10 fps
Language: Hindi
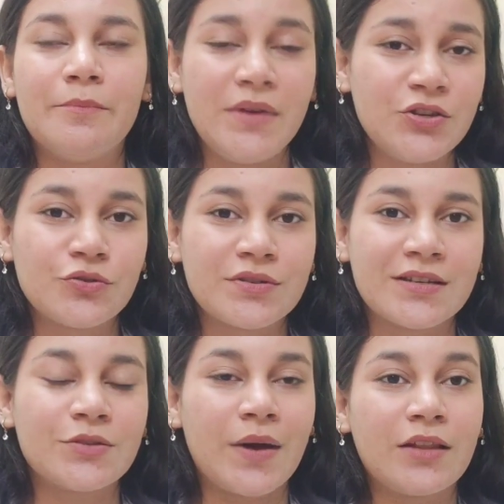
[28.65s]
मीशो से
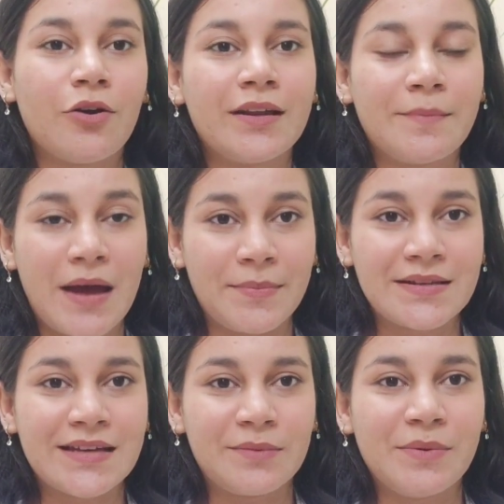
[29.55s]
सो आई थॉट कि मैं आपके
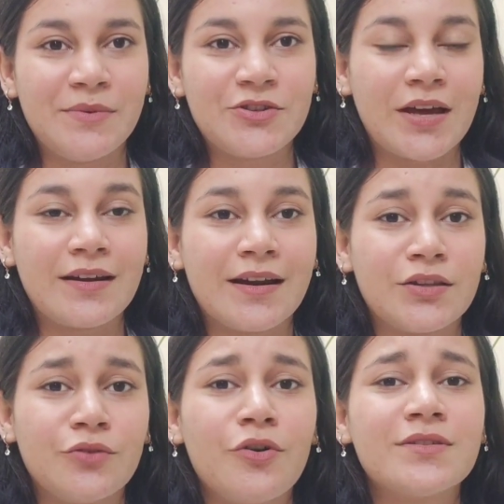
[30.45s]
साथ में भी शेयर
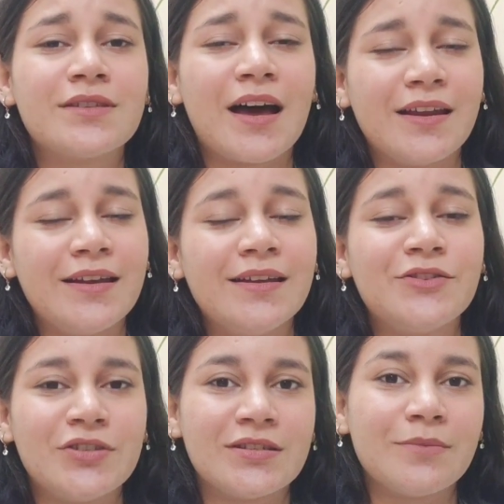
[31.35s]
करती हूँ और सारी ही
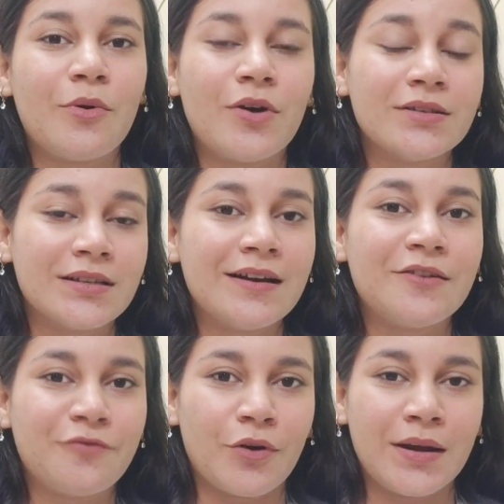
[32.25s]
चीज़ें बहुत ज़्यादा
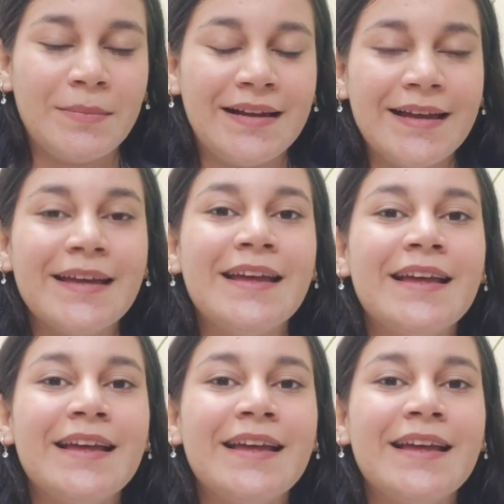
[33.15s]
अफोर्डेबल है